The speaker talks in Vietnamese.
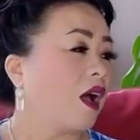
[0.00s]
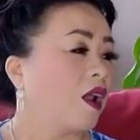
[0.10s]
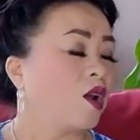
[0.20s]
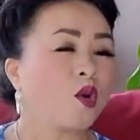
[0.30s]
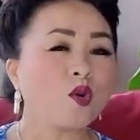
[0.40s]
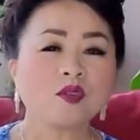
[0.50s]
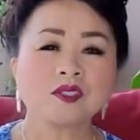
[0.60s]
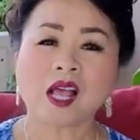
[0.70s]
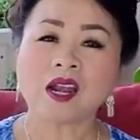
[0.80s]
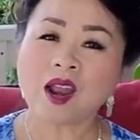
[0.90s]
lú
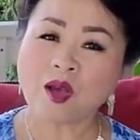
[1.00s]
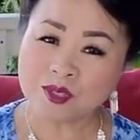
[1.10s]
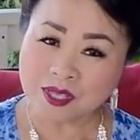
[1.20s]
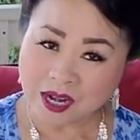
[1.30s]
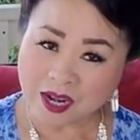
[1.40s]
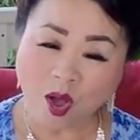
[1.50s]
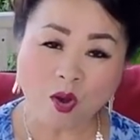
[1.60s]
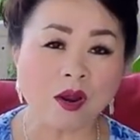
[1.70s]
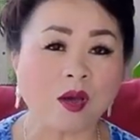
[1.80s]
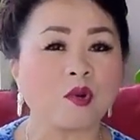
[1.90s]
sờ lâu sờ
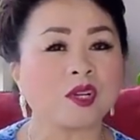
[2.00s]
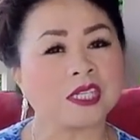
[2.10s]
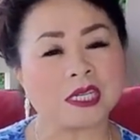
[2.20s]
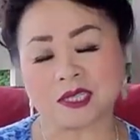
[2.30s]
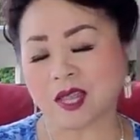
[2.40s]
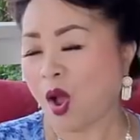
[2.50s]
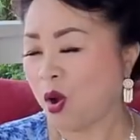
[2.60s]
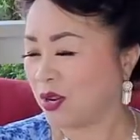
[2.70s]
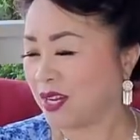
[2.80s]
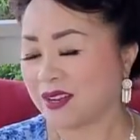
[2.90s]
lâu là ô chỉ
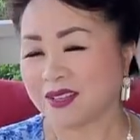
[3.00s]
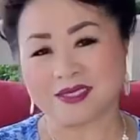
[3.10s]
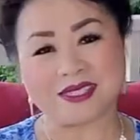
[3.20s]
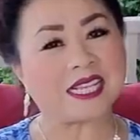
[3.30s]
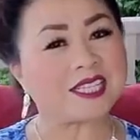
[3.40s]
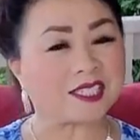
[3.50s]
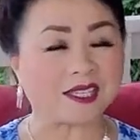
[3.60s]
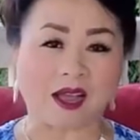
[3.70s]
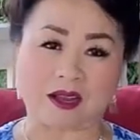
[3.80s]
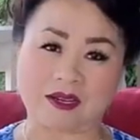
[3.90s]
tàu này nó xí
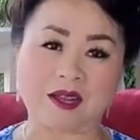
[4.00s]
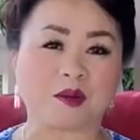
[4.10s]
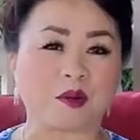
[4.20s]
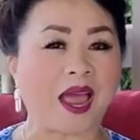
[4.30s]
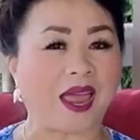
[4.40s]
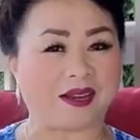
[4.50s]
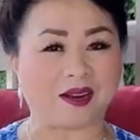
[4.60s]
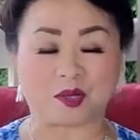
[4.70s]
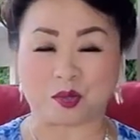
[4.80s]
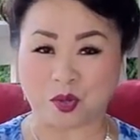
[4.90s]
tờ quay
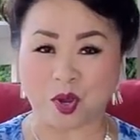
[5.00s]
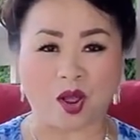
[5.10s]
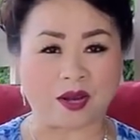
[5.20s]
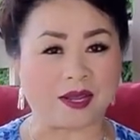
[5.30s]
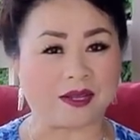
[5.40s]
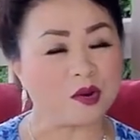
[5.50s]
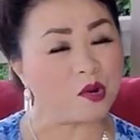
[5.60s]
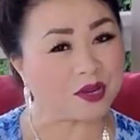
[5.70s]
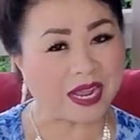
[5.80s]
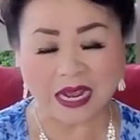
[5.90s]
nó trục con nè lú
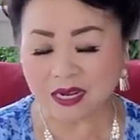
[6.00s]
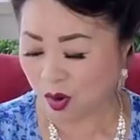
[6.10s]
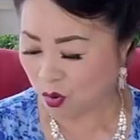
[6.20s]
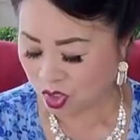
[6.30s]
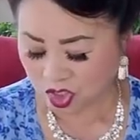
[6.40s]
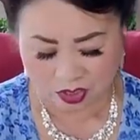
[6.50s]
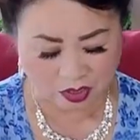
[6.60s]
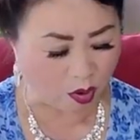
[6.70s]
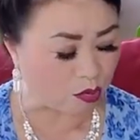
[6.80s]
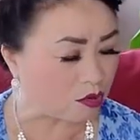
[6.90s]
căng là ô chỉ
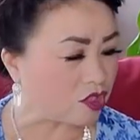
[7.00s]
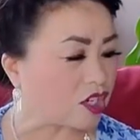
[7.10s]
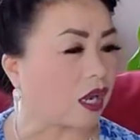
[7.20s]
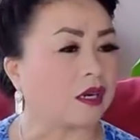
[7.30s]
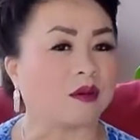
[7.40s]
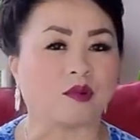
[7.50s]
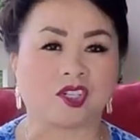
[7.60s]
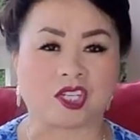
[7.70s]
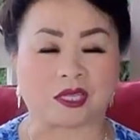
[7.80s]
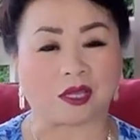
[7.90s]
tàu lú trở là ô
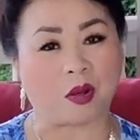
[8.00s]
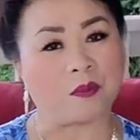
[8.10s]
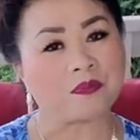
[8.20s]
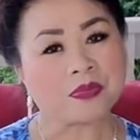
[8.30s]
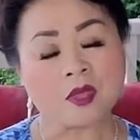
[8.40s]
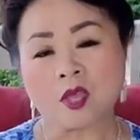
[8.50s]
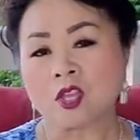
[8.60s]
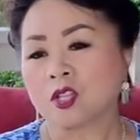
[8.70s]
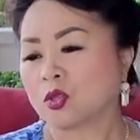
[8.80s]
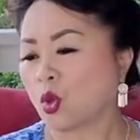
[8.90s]
chỉ tàu
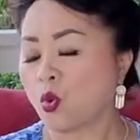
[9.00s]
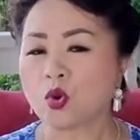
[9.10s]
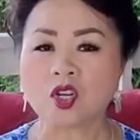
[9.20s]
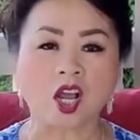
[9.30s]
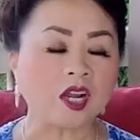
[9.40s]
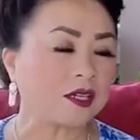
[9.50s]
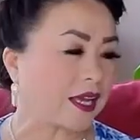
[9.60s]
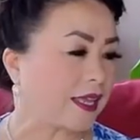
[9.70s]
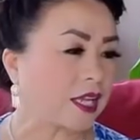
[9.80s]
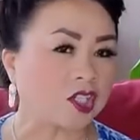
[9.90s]
tu cứ nó
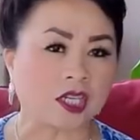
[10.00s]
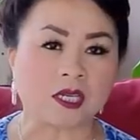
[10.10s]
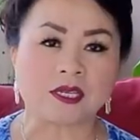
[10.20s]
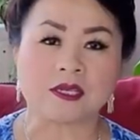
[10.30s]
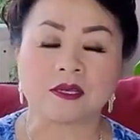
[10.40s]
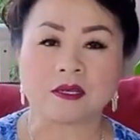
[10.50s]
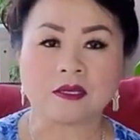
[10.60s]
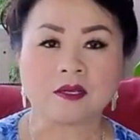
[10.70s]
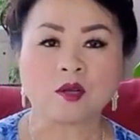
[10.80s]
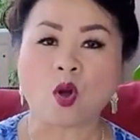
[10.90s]
yên chỉ
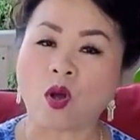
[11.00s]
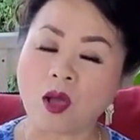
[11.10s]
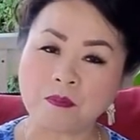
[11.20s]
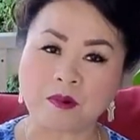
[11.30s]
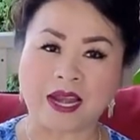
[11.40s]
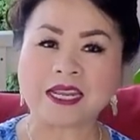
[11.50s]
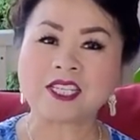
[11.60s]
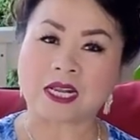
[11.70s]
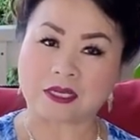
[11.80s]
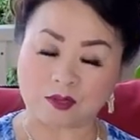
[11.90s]

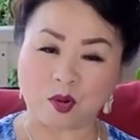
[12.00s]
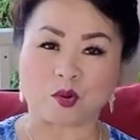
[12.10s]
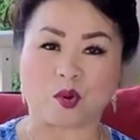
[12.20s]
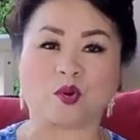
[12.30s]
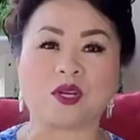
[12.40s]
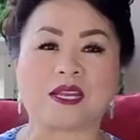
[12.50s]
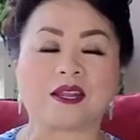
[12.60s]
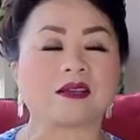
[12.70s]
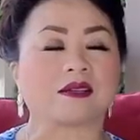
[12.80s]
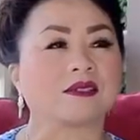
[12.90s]
cooperation trong cũ này
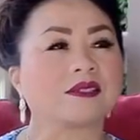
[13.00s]
nè